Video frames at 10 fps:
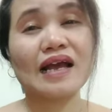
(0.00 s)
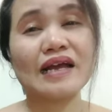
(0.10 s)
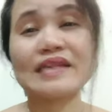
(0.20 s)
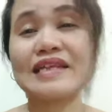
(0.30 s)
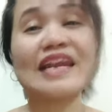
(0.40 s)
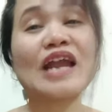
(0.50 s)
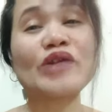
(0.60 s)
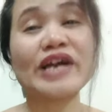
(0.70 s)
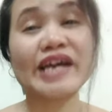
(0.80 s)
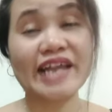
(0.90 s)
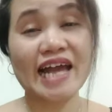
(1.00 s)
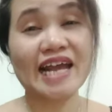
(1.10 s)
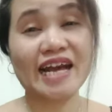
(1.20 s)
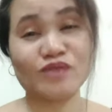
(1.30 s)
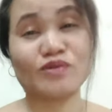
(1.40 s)
hindi nila ako nakikilala
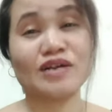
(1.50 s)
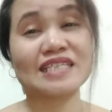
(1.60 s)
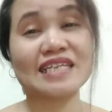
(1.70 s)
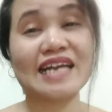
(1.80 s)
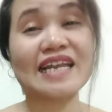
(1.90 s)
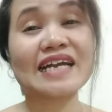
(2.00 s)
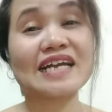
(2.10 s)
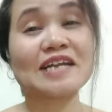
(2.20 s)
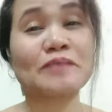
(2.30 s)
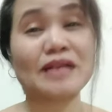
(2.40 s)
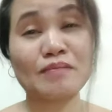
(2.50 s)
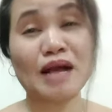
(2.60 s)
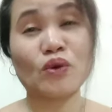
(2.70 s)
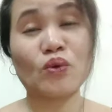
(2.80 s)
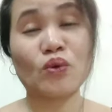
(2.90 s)
ngayon kasi nga ang laki nga ng
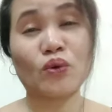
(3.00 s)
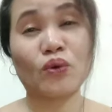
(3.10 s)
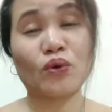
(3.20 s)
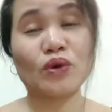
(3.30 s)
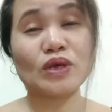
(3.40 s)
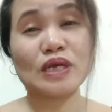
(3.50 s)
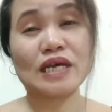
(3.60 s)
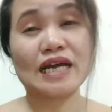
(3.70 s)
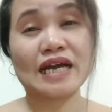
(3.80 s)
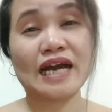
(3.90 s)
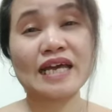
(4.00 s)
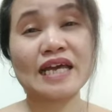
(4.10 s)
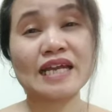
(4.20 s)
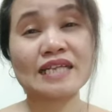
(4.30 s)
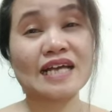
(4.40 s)
pinagbago ko. Kaya
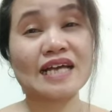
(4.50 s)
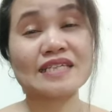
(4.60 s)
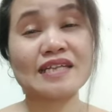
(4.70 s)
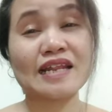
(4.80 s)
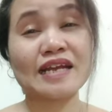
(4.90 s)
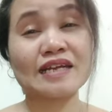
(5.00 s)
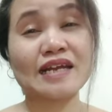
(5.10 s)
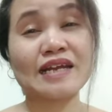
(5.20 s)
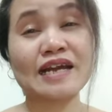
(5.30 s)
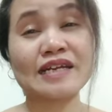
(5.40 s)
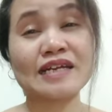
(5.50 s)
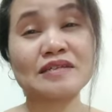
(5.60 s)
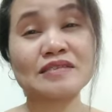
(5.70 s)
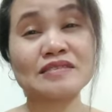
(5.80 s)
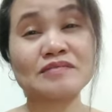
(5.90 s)
nagtaka sila, nag, ang laki ng,
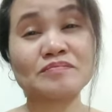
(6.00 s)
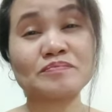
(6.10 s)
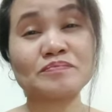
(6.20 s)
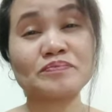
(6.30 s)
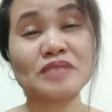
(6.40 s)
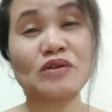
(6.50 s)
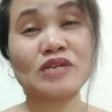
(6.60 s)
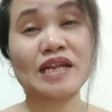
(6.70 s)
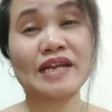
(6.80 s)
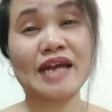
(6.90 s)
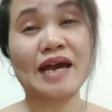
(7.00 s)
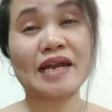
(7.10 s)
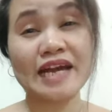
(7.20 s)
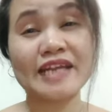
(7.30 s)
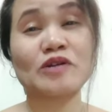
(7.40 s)
ano nila na, ang
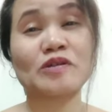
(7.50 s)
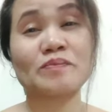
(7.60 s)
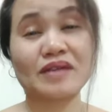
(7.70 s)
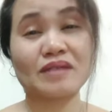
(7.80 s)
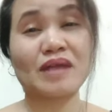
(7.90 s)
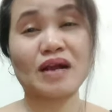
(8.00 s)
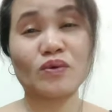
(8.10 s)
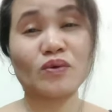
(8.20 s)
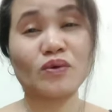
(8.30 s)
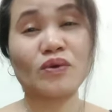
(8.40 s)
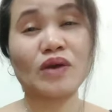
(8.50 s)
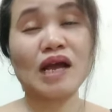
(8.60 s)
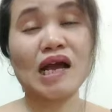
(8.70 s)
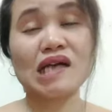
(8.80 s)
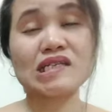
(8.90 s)
laki daw ng pinagbago ko.
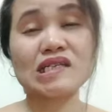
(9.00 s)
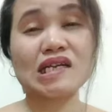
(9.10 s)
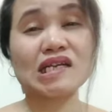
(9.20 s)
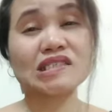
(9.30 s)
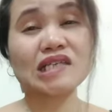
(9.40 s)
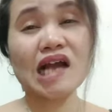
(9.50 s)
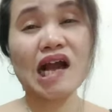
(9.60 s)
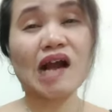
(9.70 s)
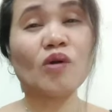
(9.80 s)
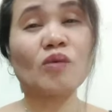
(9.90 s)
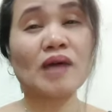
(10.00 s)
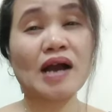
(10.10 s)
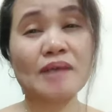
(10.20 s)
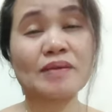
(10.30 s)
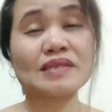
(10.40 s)
Kasi nga nagtyaga ako mga
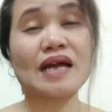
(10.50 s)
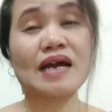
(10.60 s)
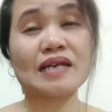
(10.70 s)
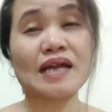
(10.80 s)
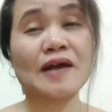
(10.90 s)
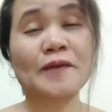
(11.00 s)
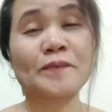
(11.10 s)
kabatang na